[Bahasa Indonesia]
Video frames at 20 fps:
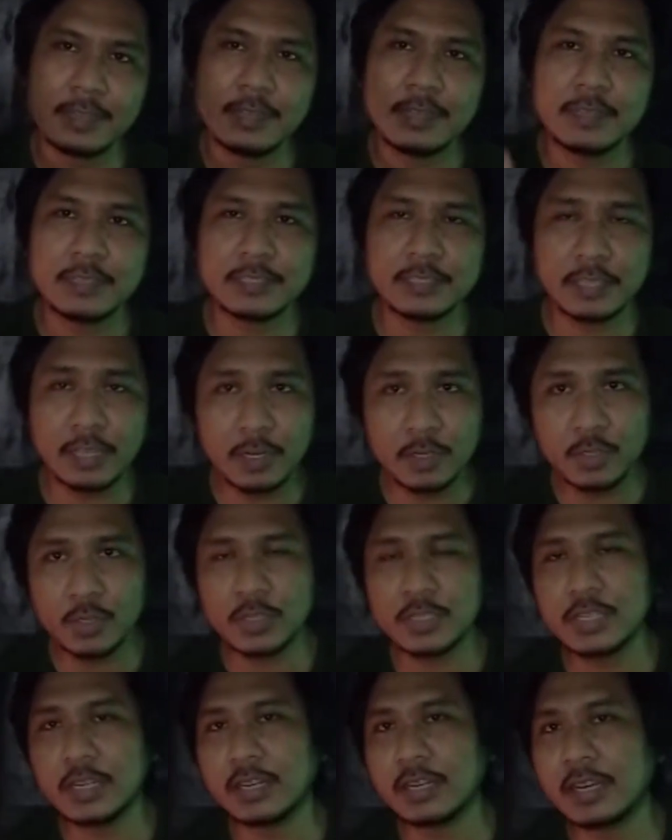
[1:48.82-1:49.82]
Secara
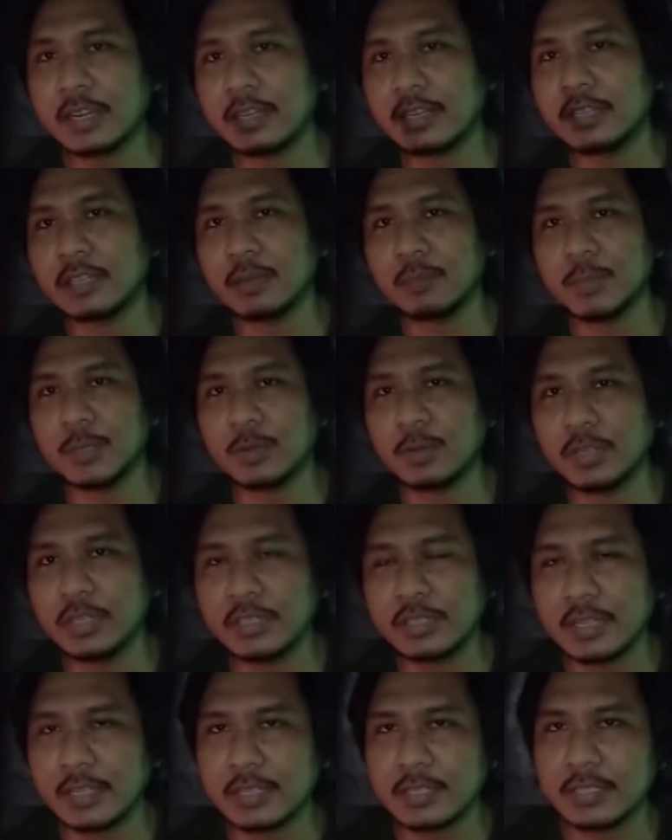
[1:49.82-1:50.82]
sosial karena dia
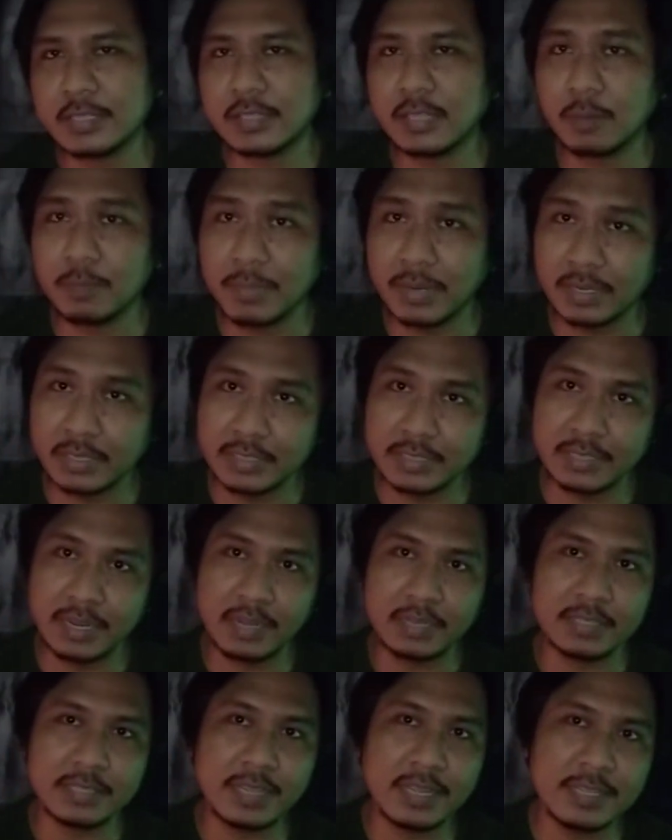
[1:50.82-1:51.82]
minoritas,
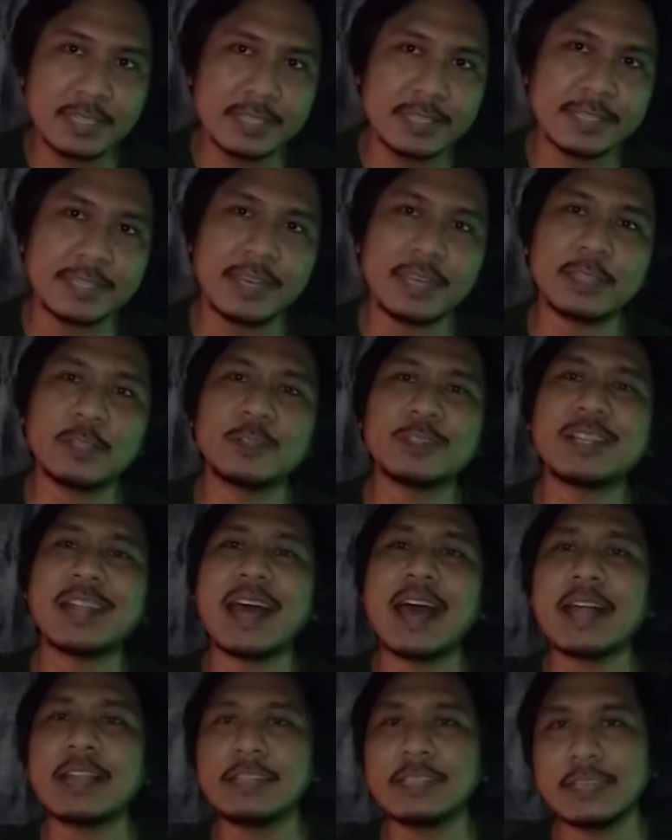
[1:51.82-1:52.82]
termarginalisasi atau
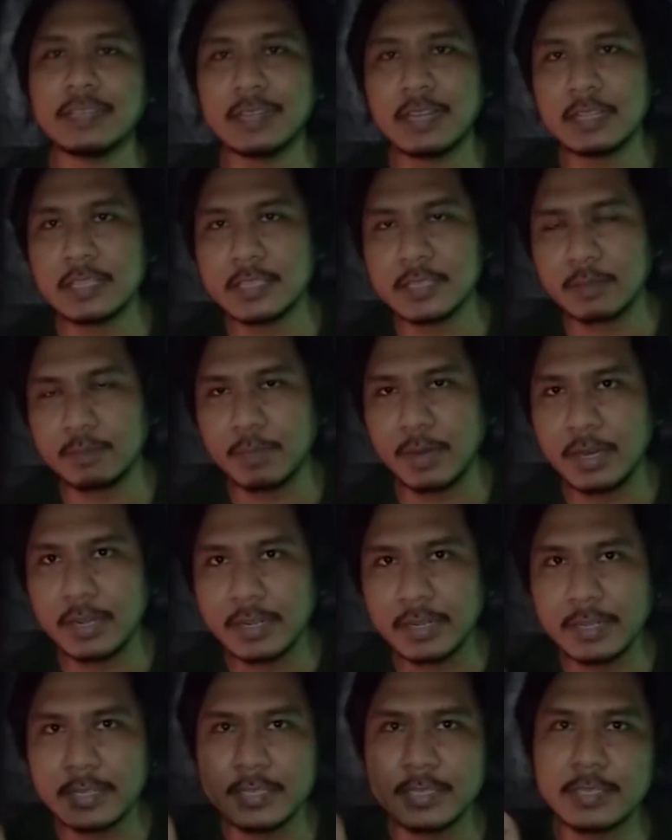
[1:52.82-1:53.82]
teralienasi,
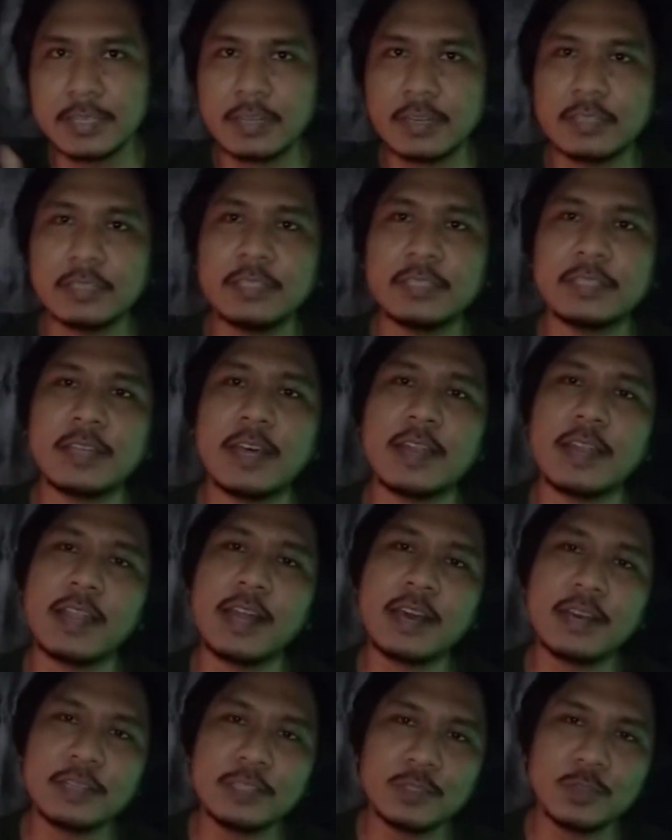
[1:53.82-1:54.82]
maka secara tidak
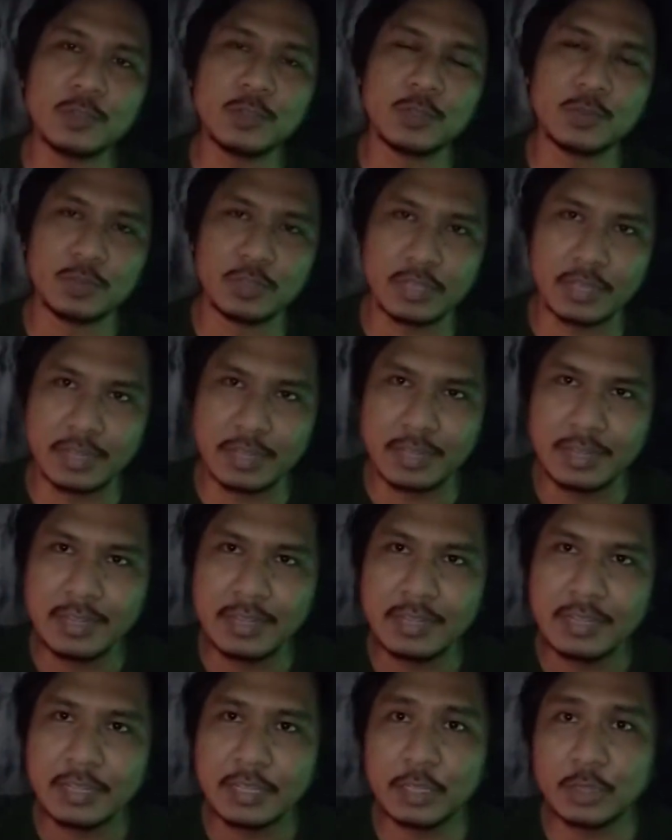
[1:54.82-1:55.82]
langsung juga
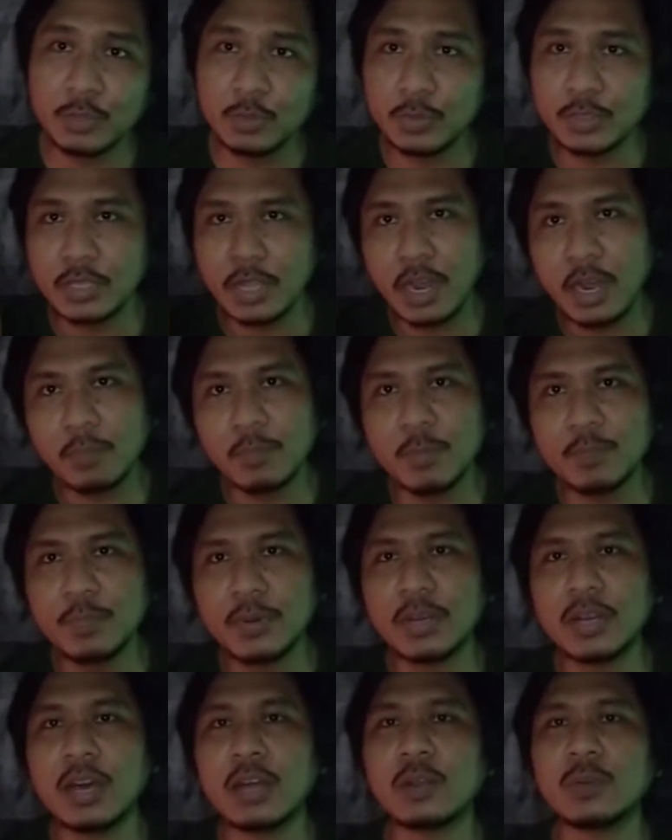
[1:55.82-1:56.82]
itu sangat
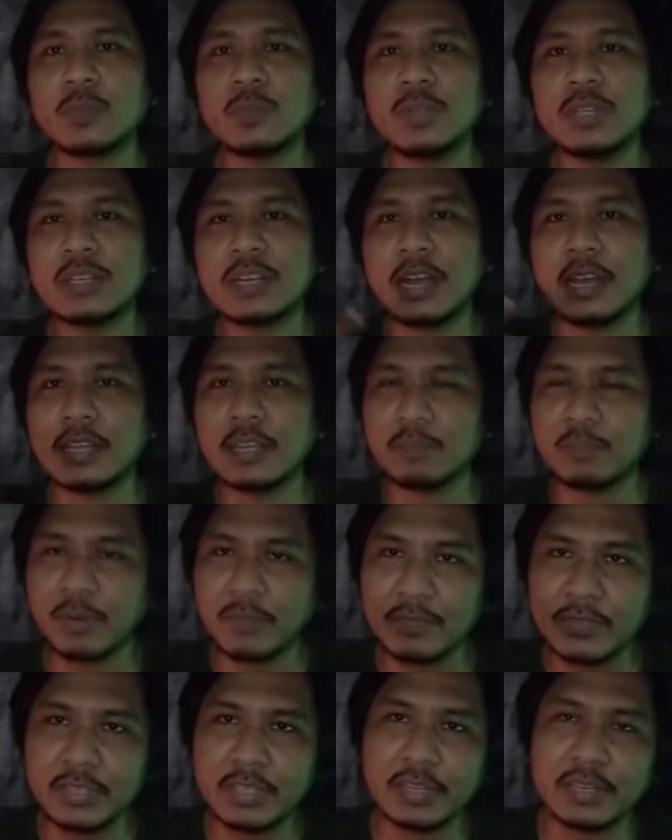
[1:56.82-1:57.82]
mempengaruhi gaya
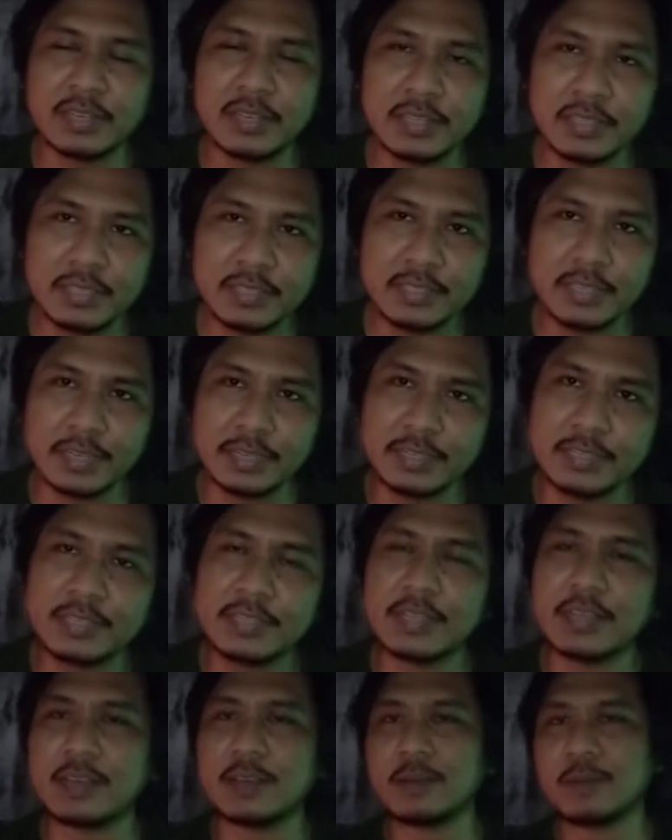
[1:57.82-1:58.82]
berpikirnya dari
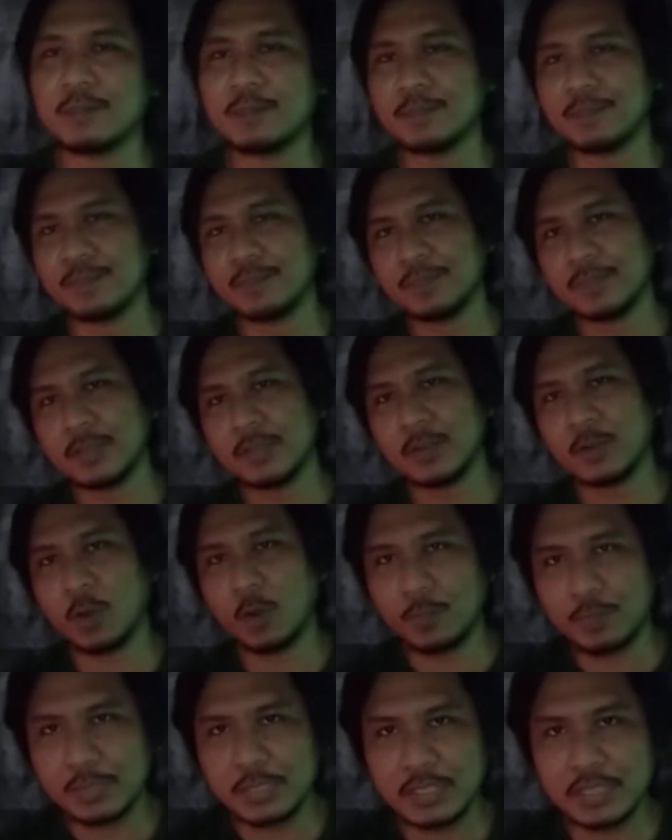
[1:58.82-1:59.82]

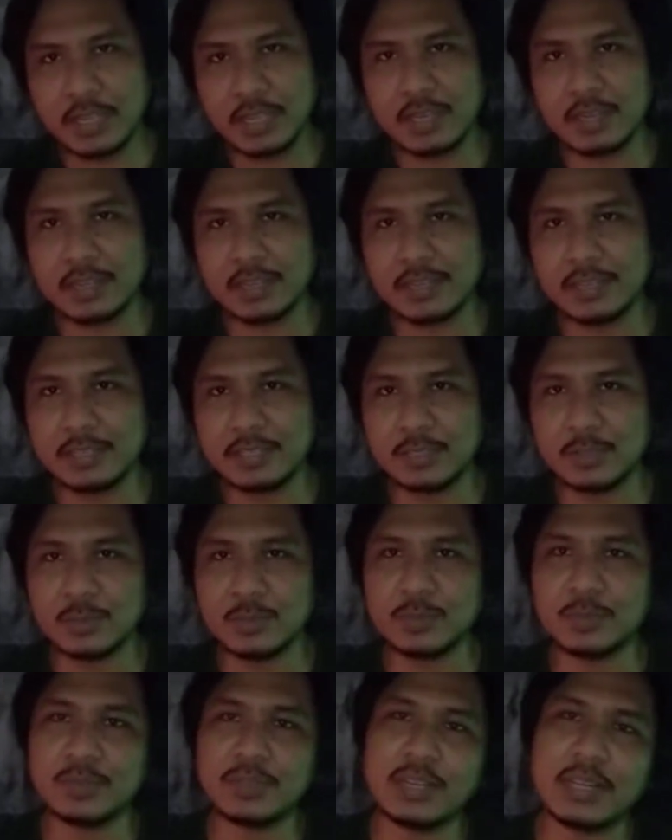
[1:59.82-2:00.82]
Kok bisa kayak gitu?
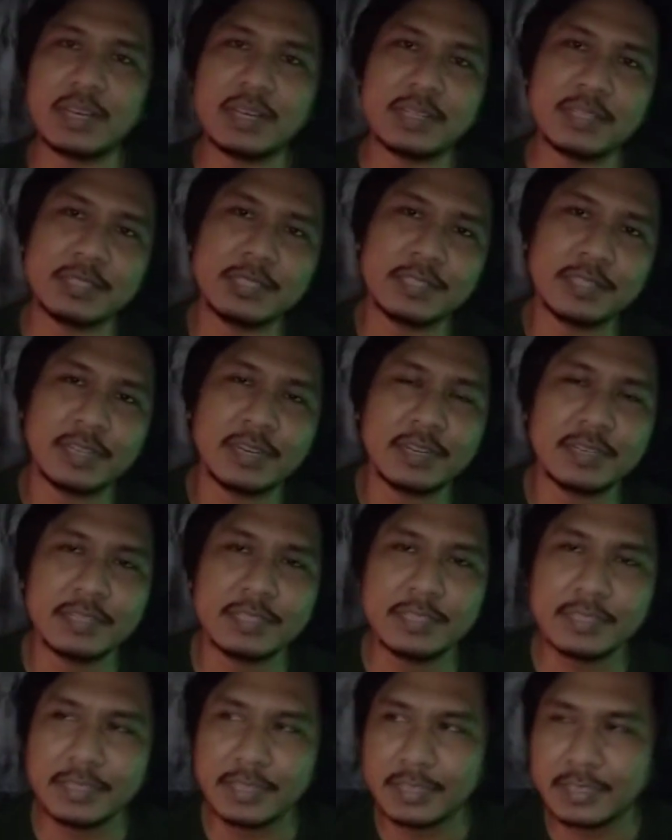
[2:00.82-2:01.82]
Nah,
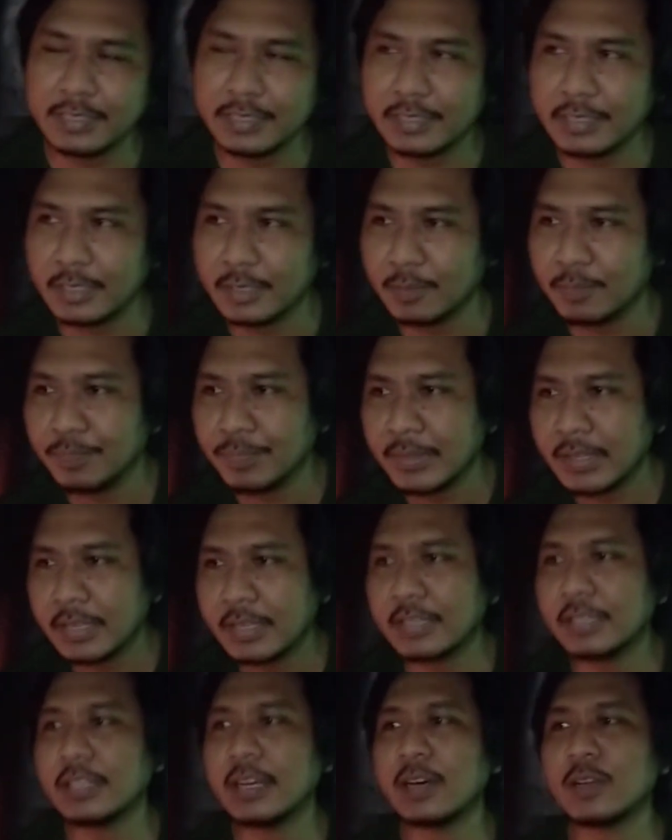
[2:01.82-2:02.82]
sederhananya kayak gini.
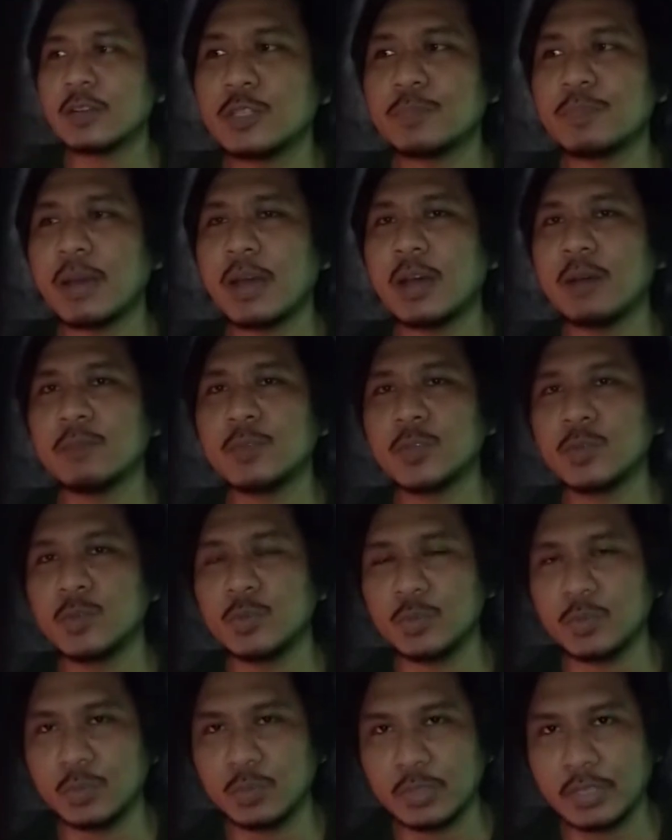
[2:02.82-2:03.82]
Kita paham
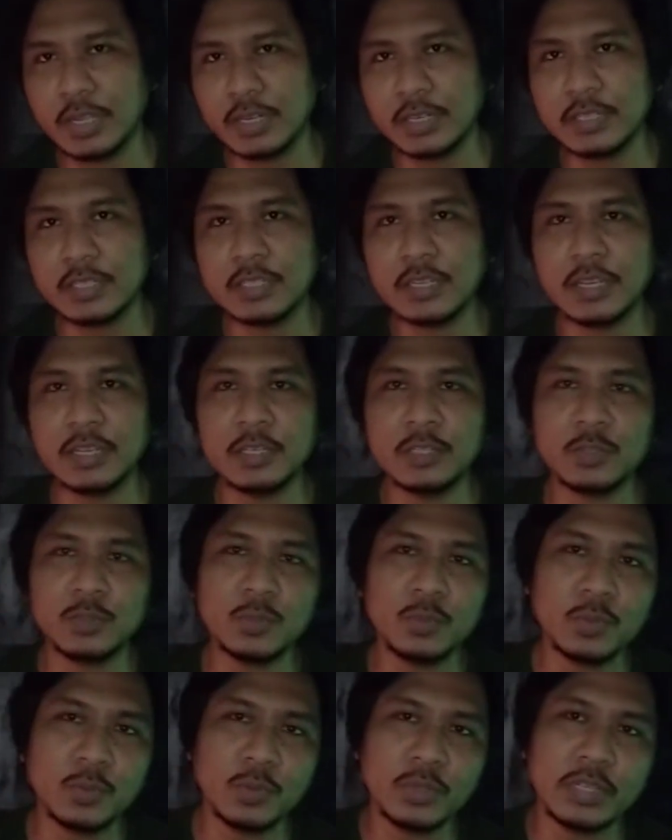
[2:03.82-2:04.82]
dulu, Derrida
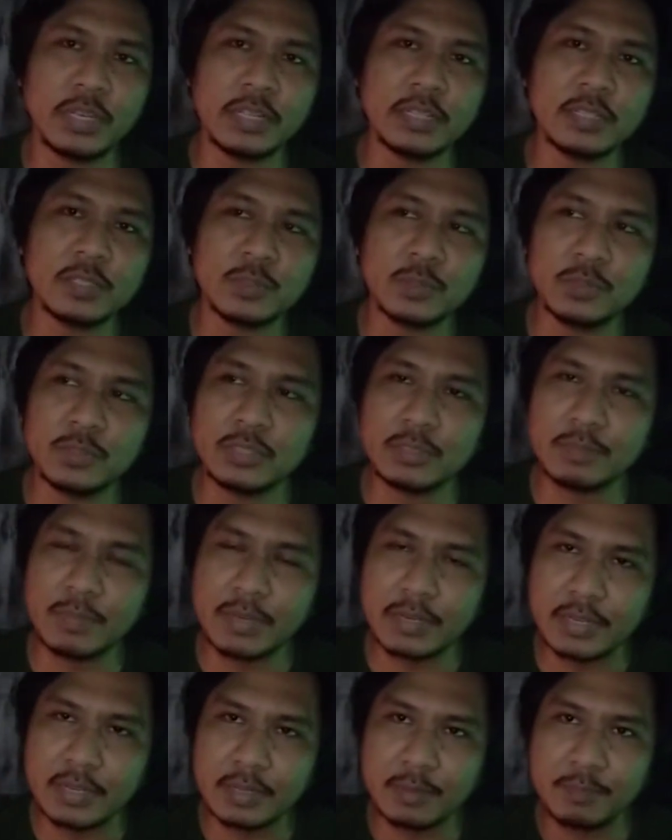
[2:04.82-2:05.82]
itu kuliahnya dulu di
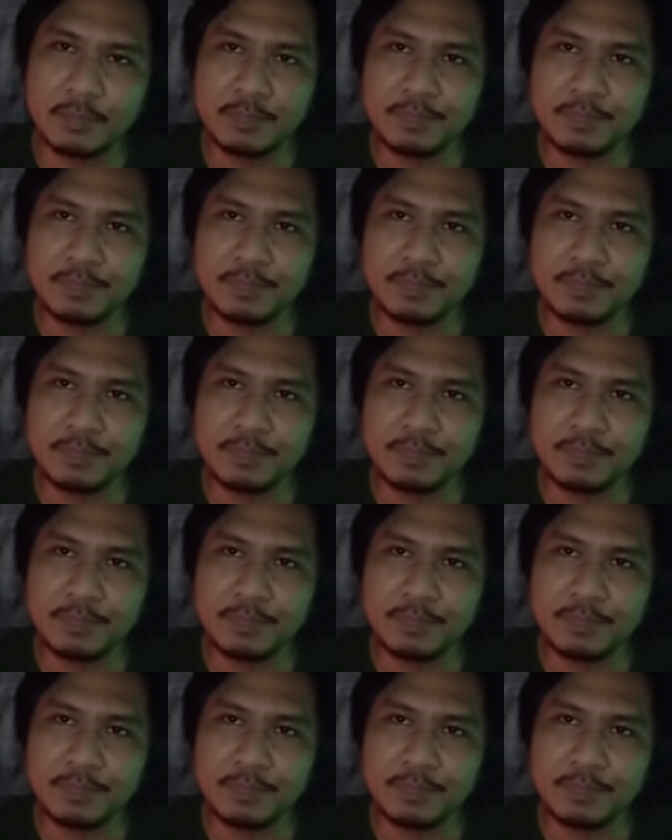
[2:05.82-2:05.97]
mana?